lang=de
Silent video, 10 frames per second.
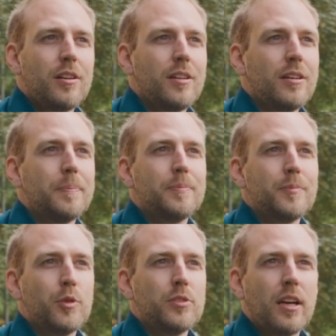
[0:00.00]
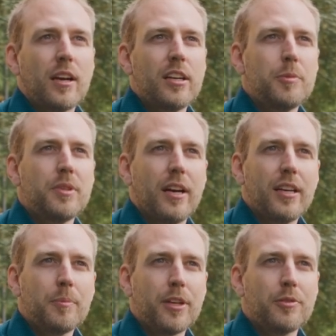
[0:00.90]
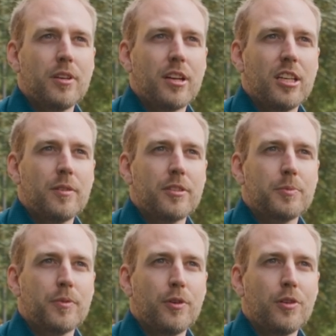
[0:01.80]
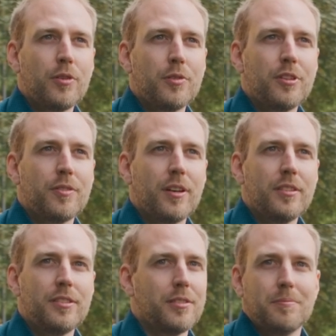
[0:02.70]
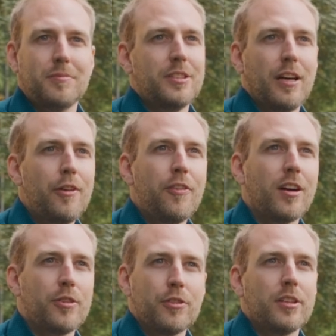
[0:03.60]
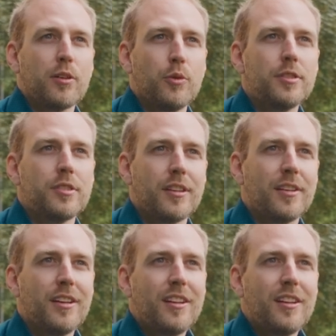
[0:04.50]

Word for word: Ähm, und da kann ich mich einbringen und da kann ich was bewirken und ich weiß hier, die Nachfrage wird dann groß sein.